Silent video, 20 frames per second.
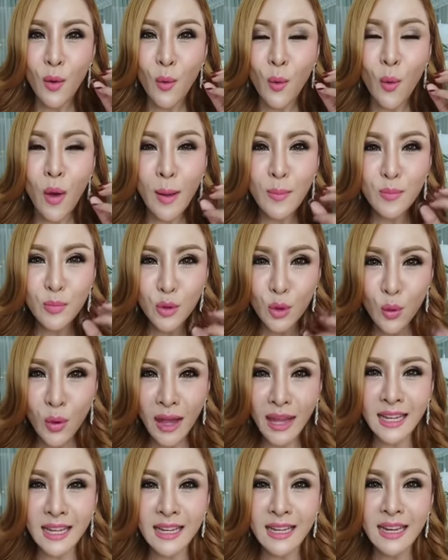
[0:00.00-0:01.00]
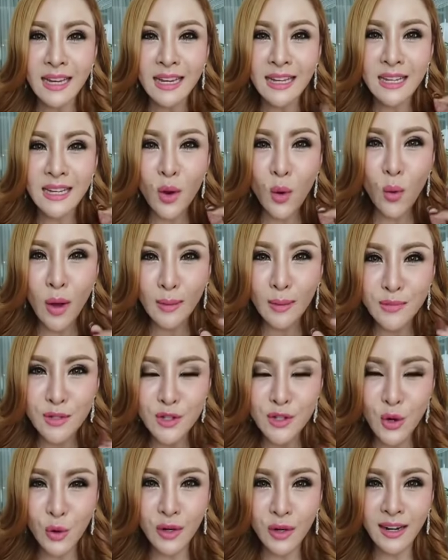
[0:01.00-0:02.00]
ความรวยหรือความ
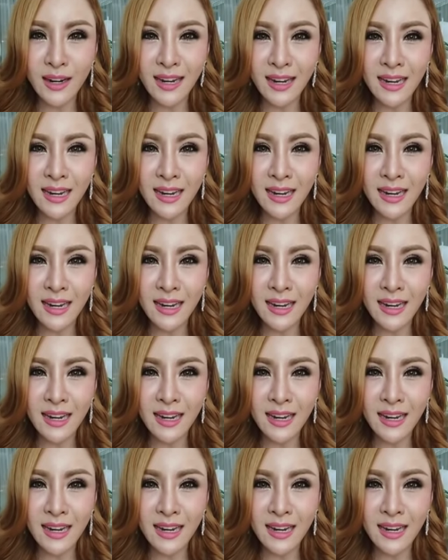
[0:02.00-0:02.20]
จน